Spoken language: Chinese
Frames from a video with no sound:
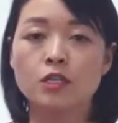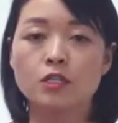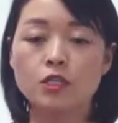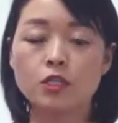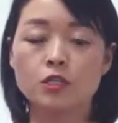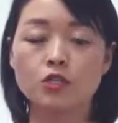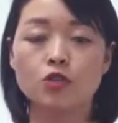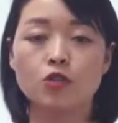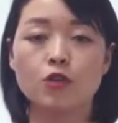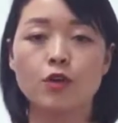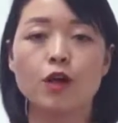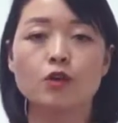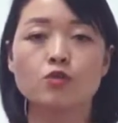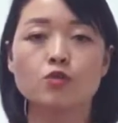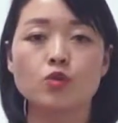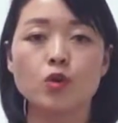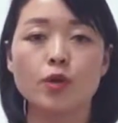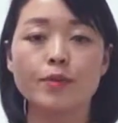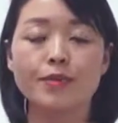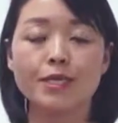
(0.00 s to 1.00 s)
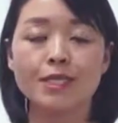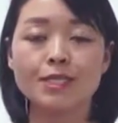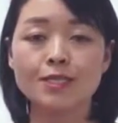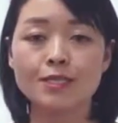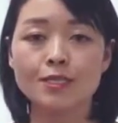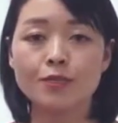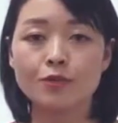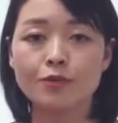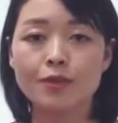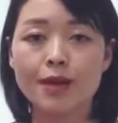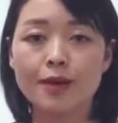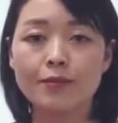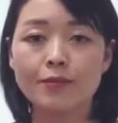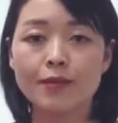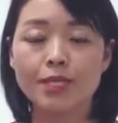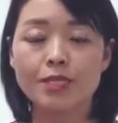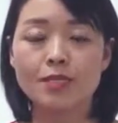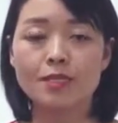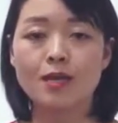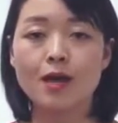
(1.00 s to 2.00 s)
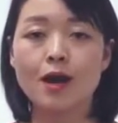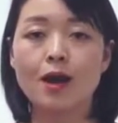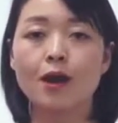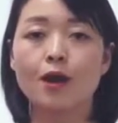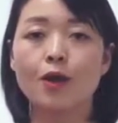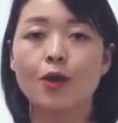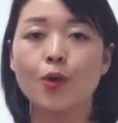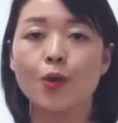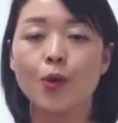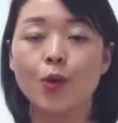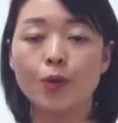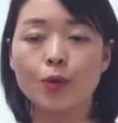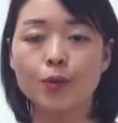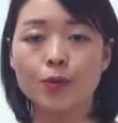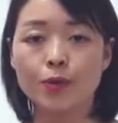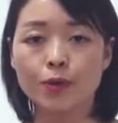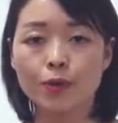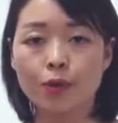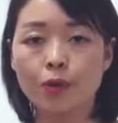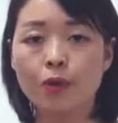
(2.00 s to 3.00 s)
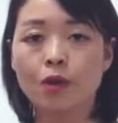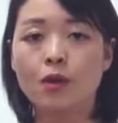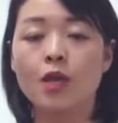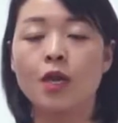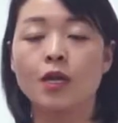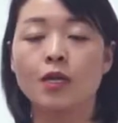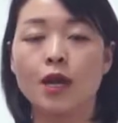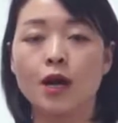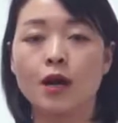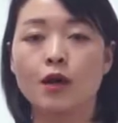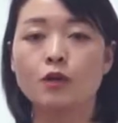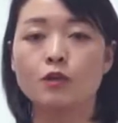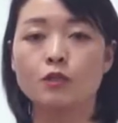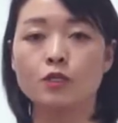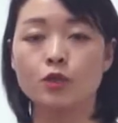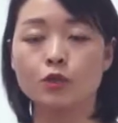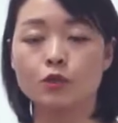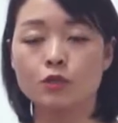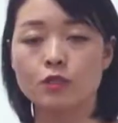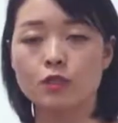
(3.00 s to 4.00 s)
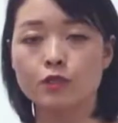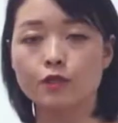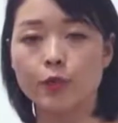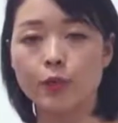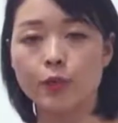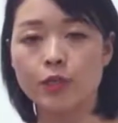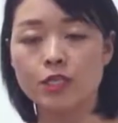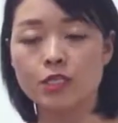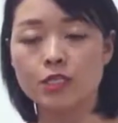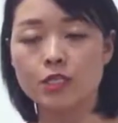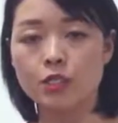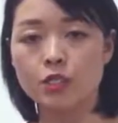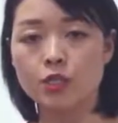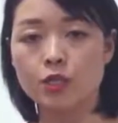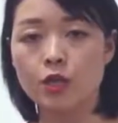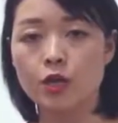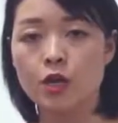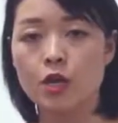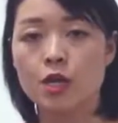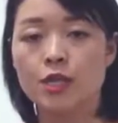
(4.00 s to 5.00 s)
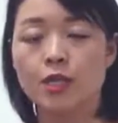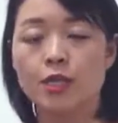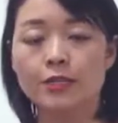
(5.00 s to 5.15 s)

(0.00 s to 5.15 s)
这个时候要说名词一啊，名词二，d 都，然后形容词否定形式。